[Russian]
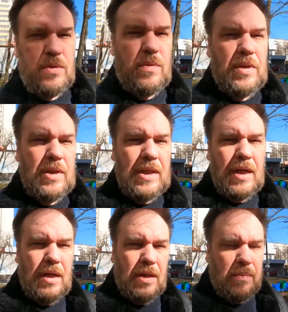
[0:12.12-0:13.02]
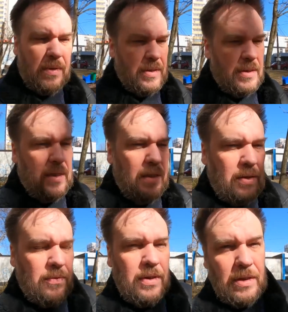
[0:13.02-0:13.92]
инструментальном
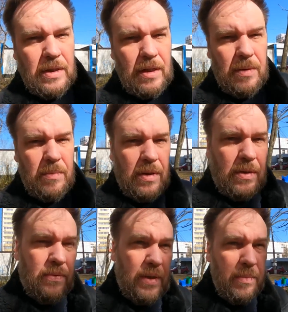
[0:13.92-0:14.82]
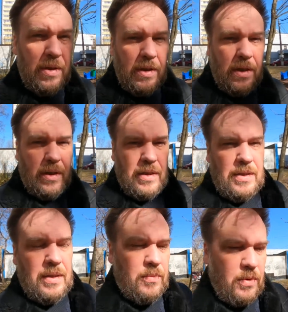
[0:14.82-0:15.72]
исследовании дольменов, дольмена
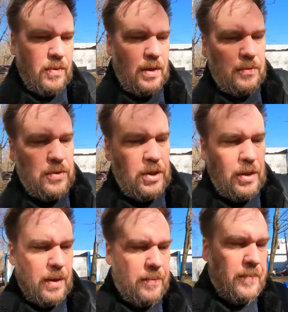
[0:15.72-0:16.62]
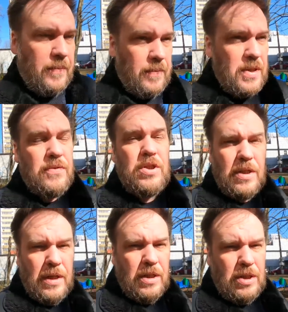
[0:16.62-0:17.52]
крылатские. Буквально вчера,
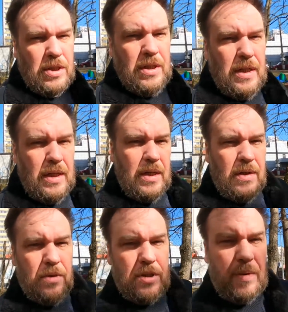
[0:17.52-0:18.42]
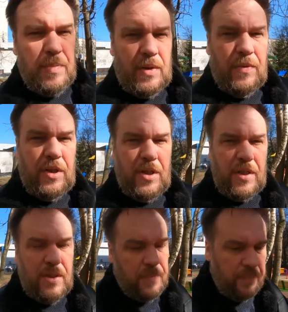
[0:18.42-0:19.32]
позавчера даже, вышла первая
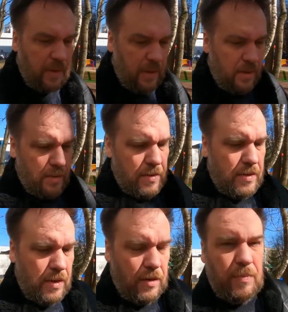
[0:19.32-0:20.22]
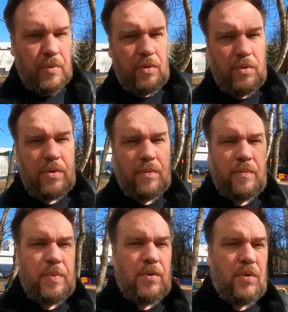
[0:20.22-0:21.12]
часть, а, снятая
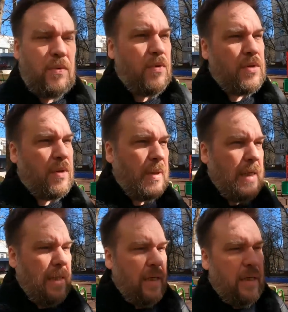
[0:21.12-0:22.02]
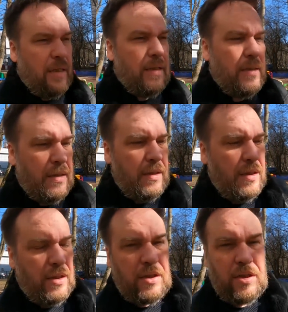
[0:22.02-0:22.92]
под руководством а,
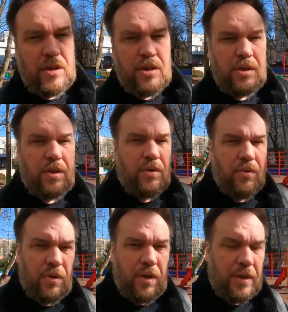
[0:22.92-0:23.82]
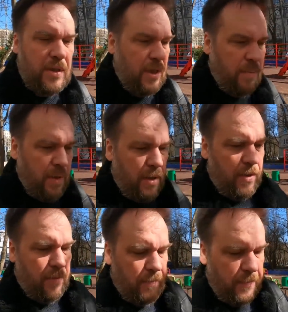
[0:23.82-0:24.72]
кандидата технических наук Алексея
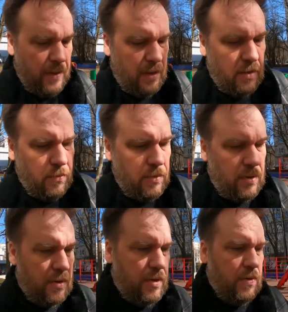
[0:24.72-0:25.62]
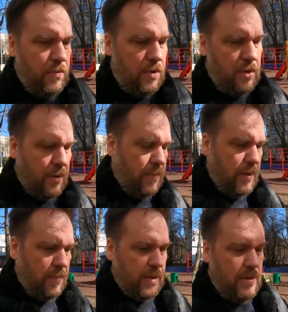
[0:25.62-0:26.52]
Бякова. И вот э, сегодня
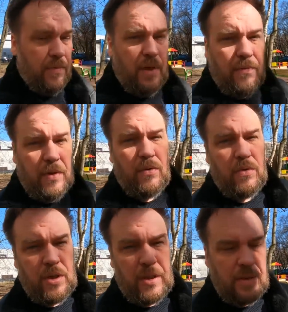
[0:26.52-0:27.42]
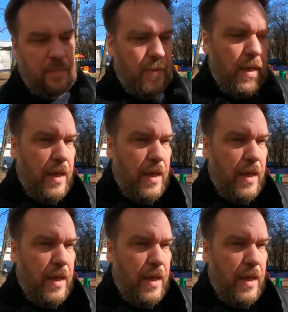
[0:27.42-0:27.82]
мы представляем вторую часть.